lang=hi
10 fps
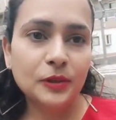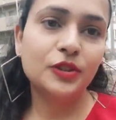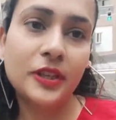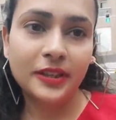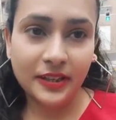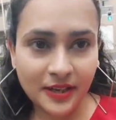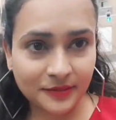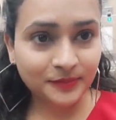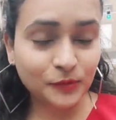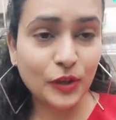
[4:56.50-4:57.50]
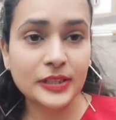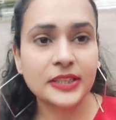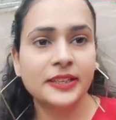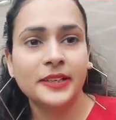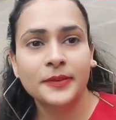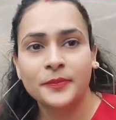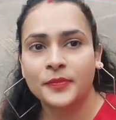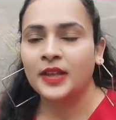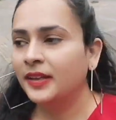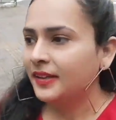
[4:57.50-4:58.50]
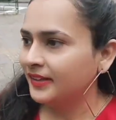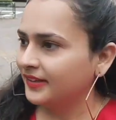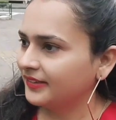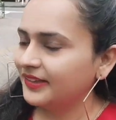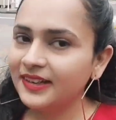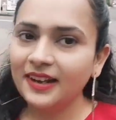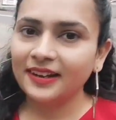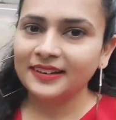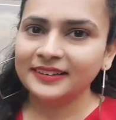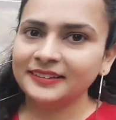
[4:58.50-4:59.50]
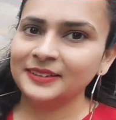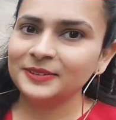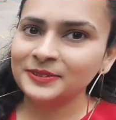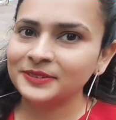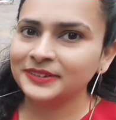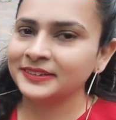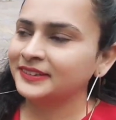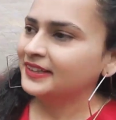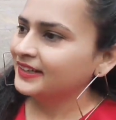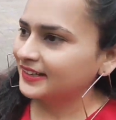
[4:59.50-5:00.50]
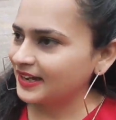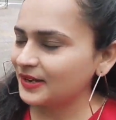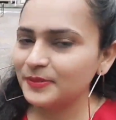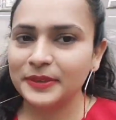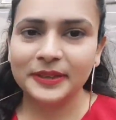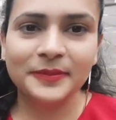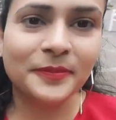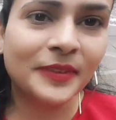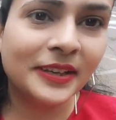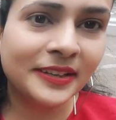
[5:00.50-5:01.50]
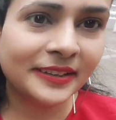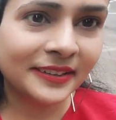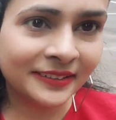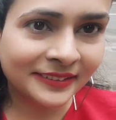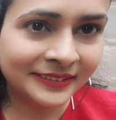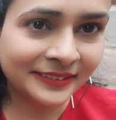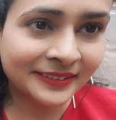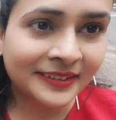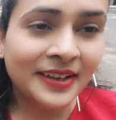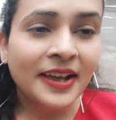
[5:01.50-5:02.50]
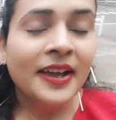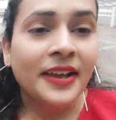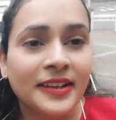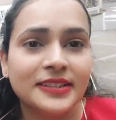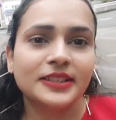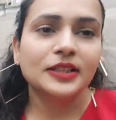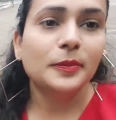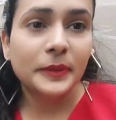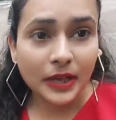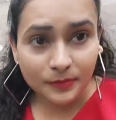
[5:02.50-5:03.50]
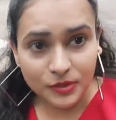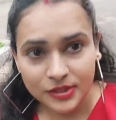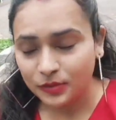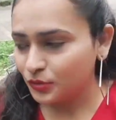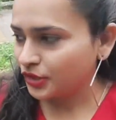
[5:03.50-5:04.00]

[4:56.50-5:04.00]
उसके अंदर जो है देखिए ये रहा हाँ देखो खाया मैंने देखिए ये था इसके अंदर बादाम जैसा